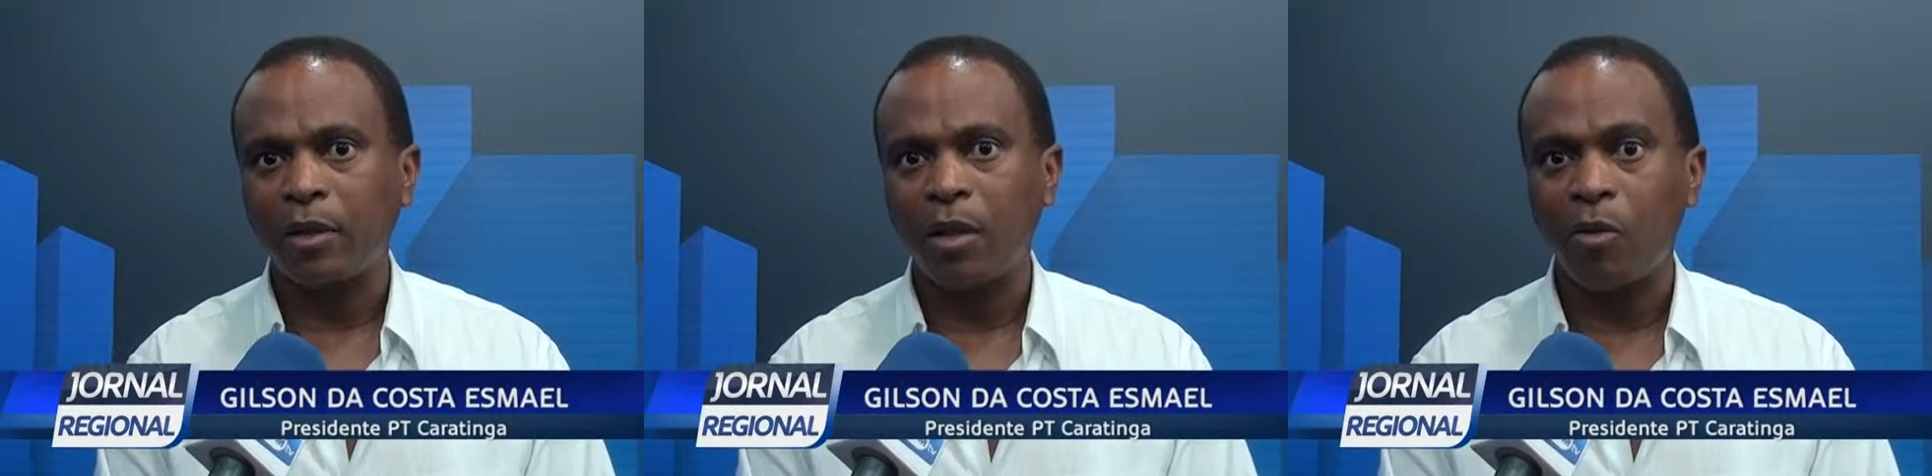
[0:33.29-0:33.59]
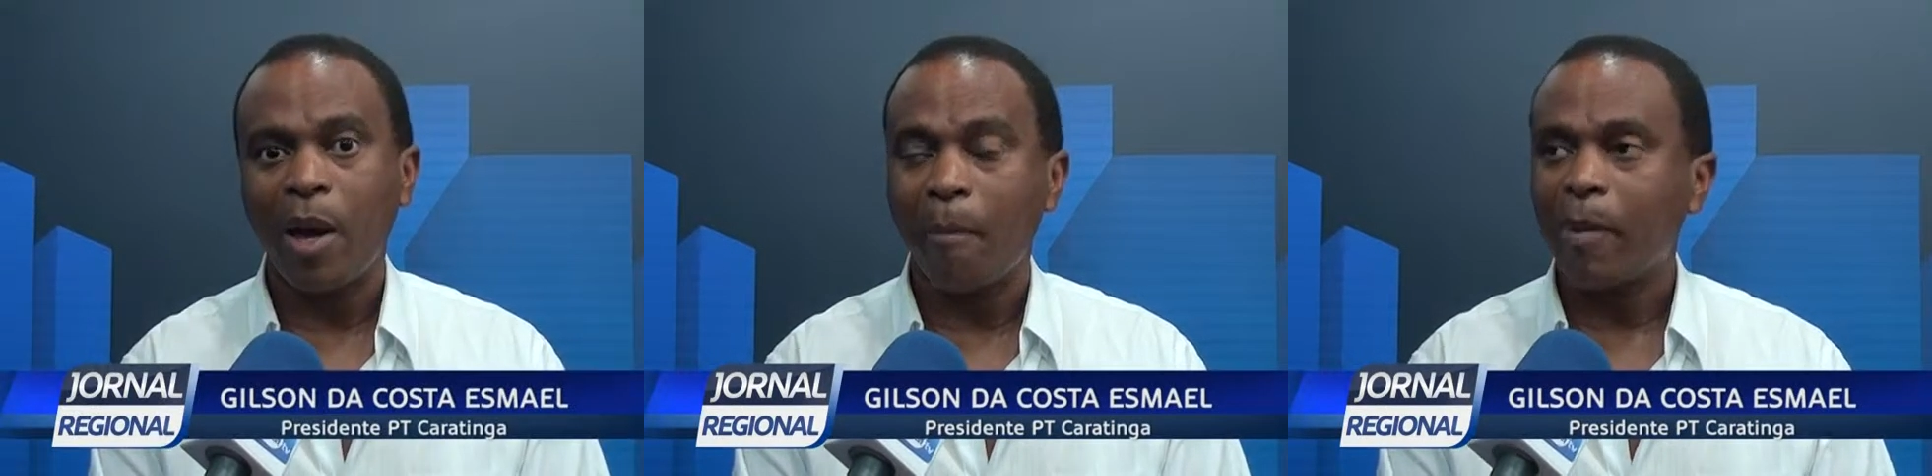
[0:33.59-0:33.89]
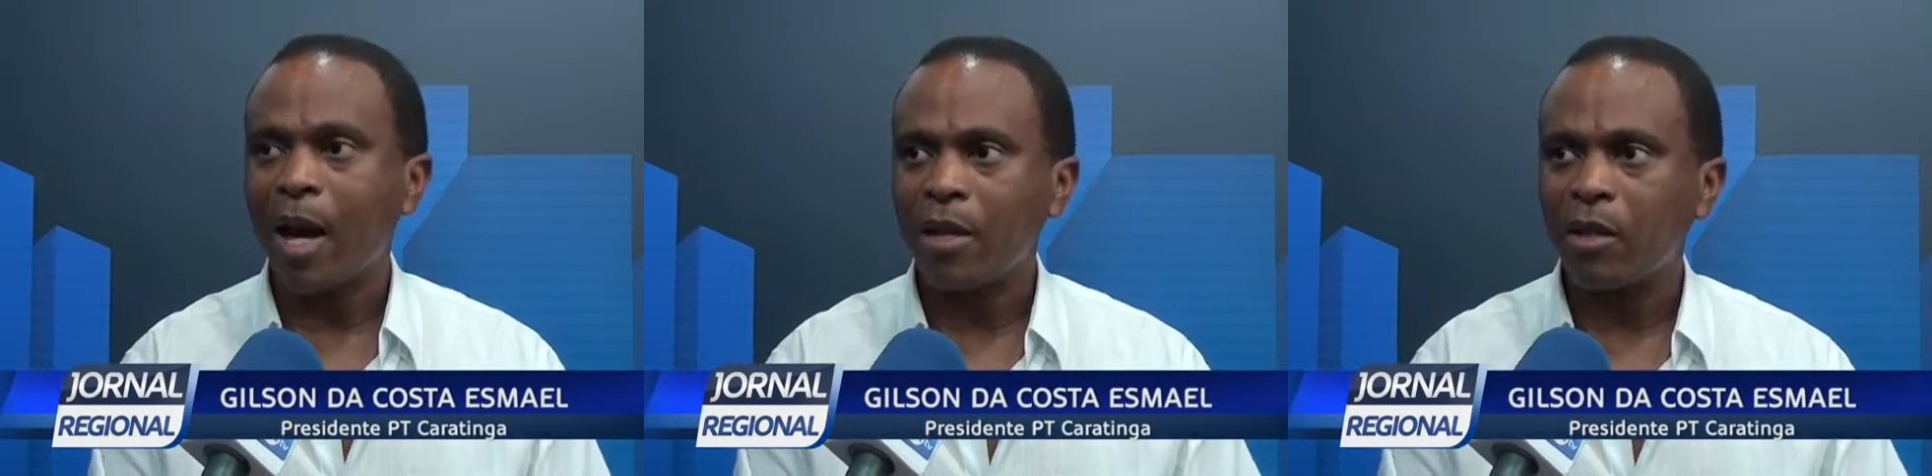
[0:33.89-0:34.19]
que é um
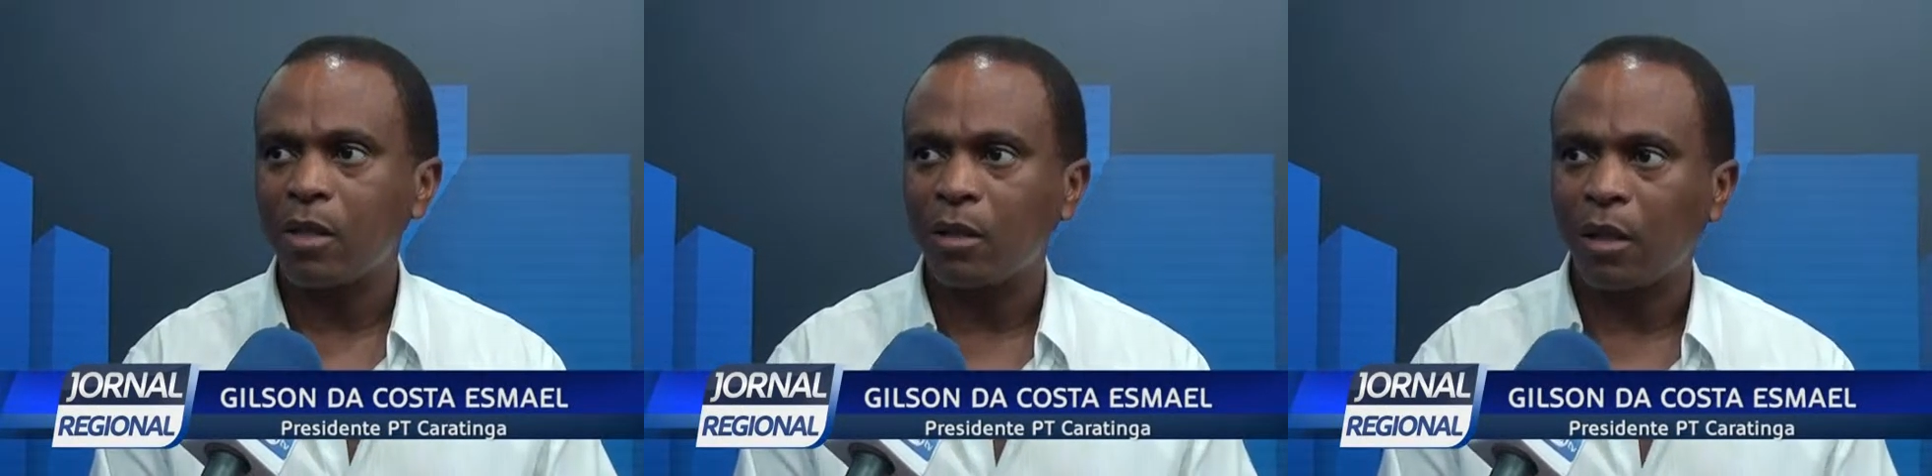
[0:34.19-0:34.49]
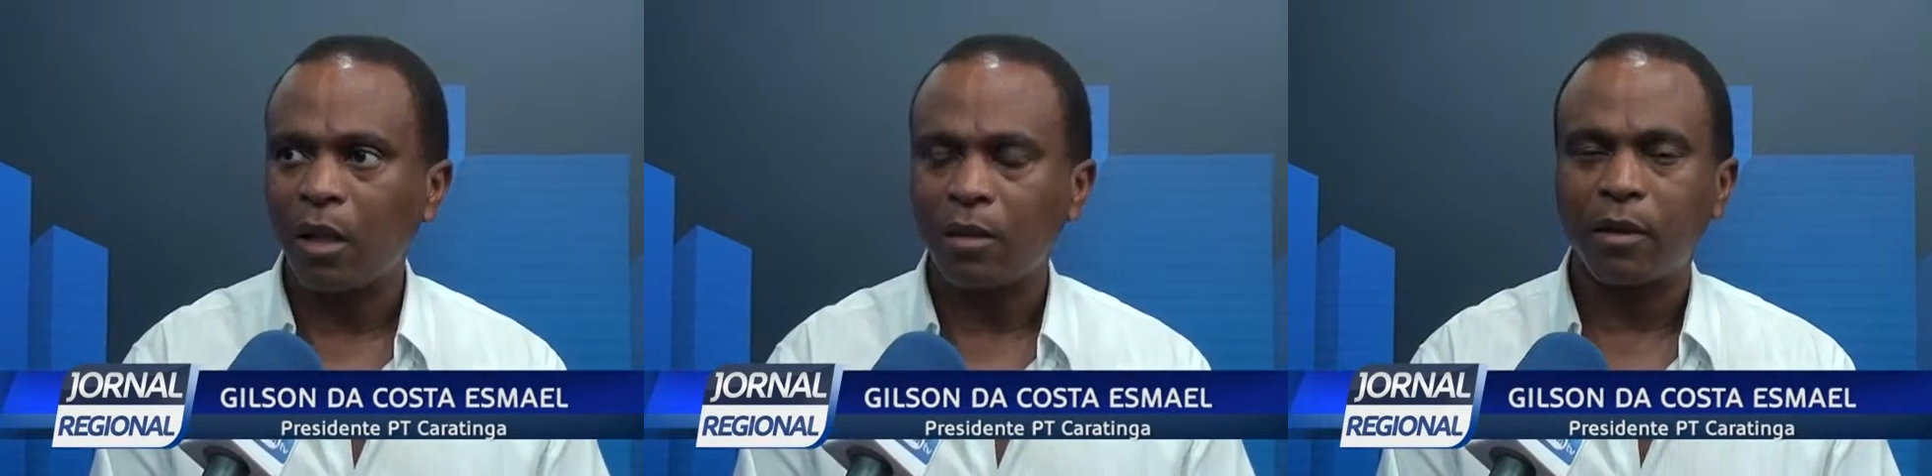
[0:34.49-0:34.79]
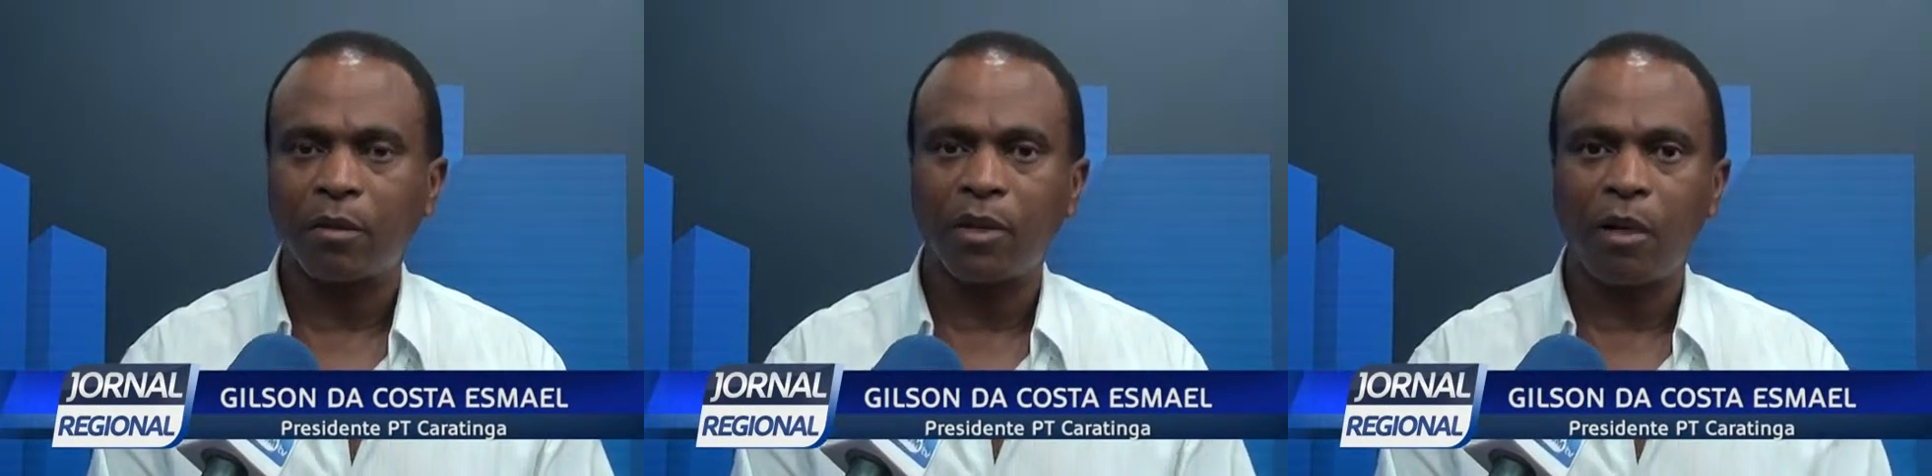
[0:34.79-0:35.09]
repasse que tem
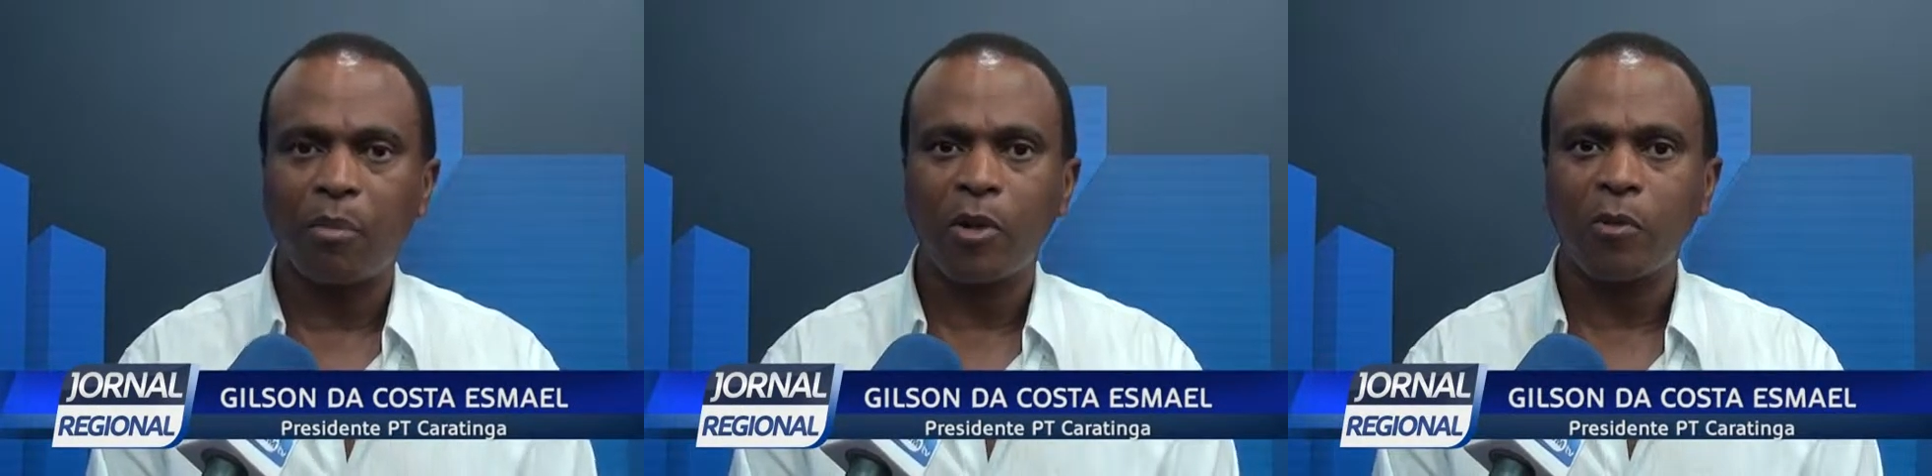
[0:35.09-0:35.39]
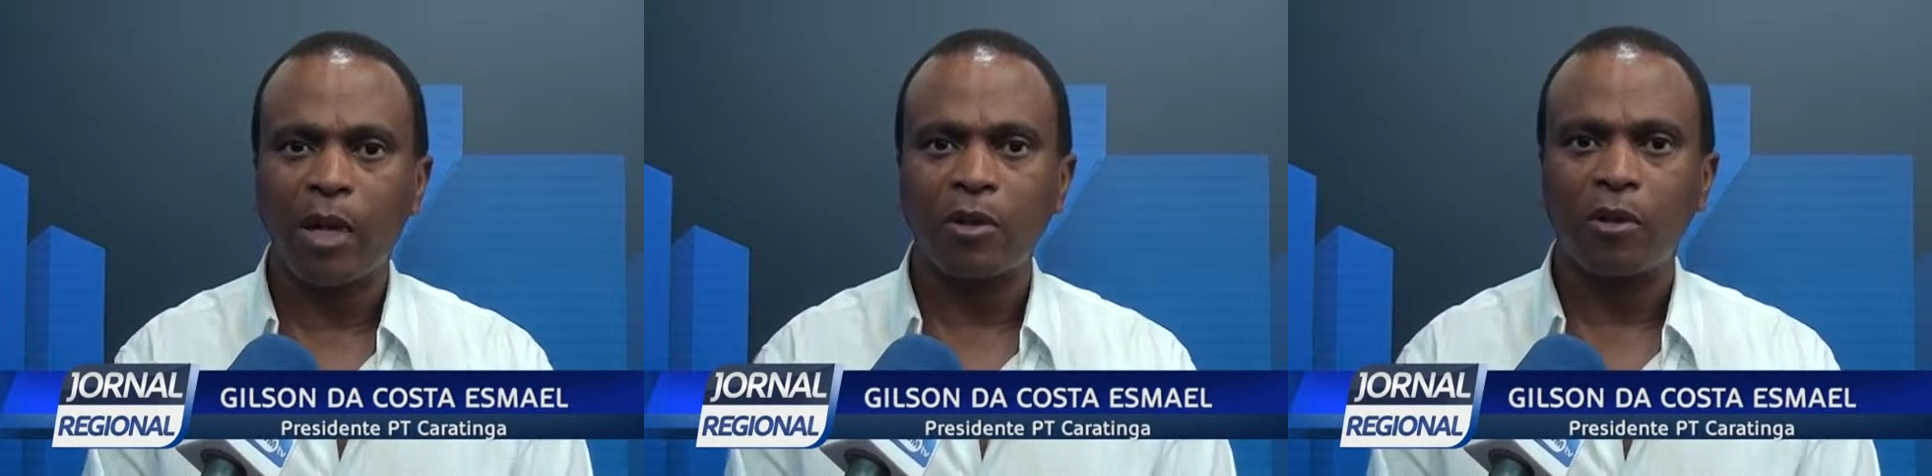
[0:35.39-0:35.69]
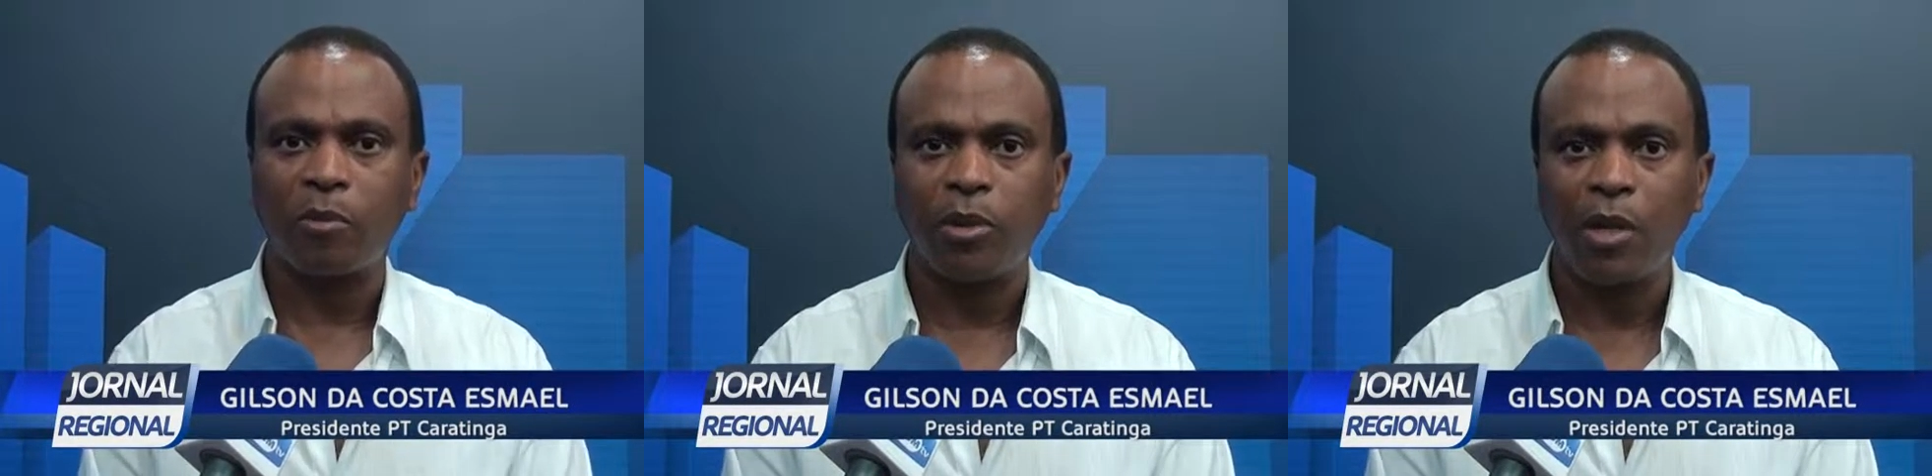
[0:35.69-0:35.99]
é a União para os
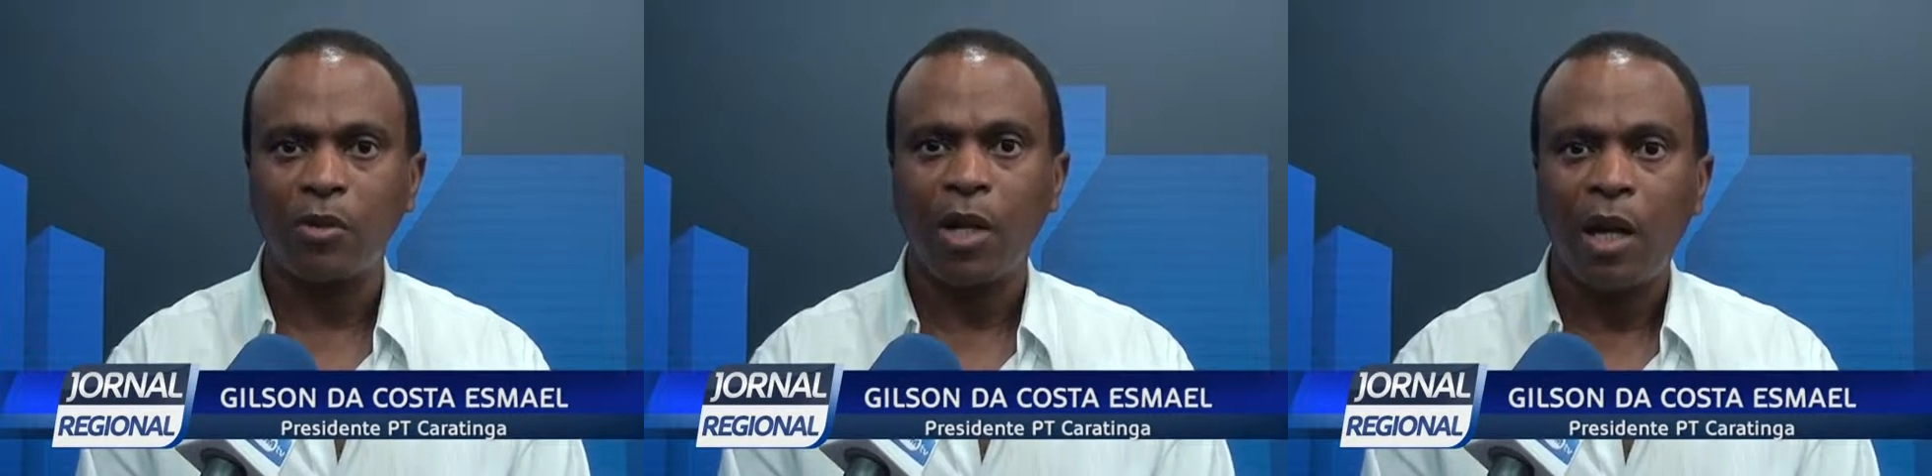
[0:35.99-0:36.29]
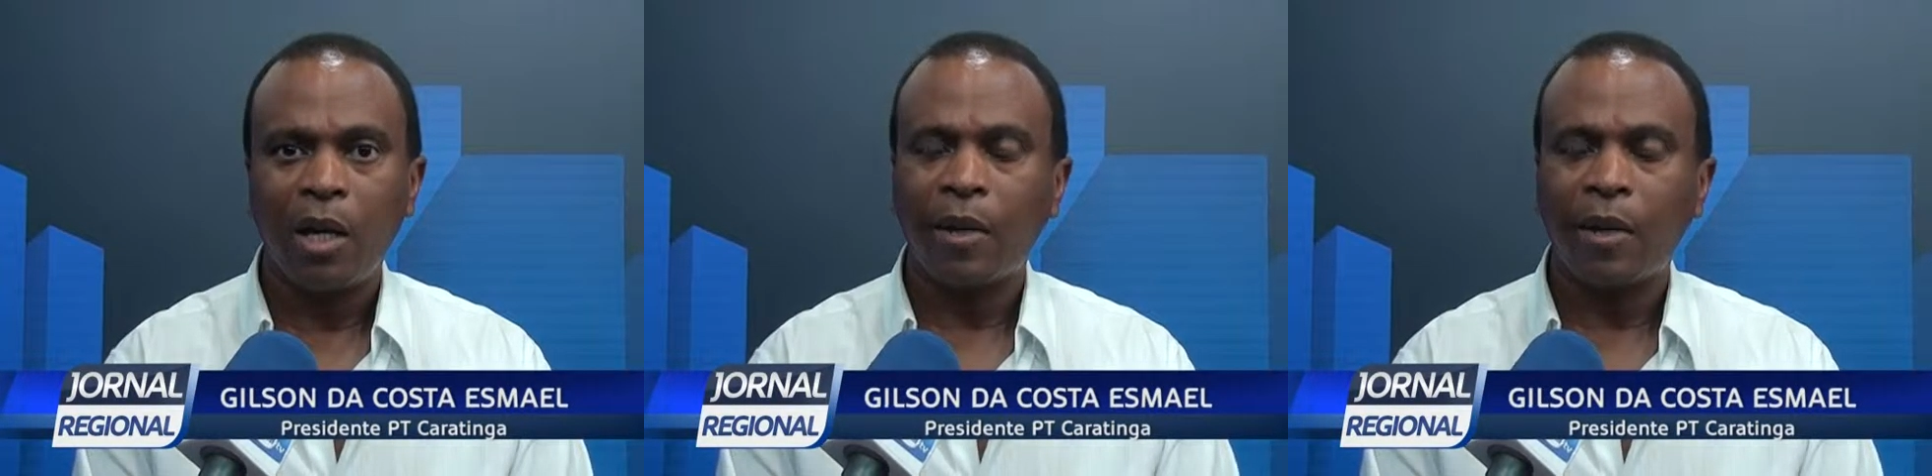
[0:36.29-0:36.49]
partidos políticos,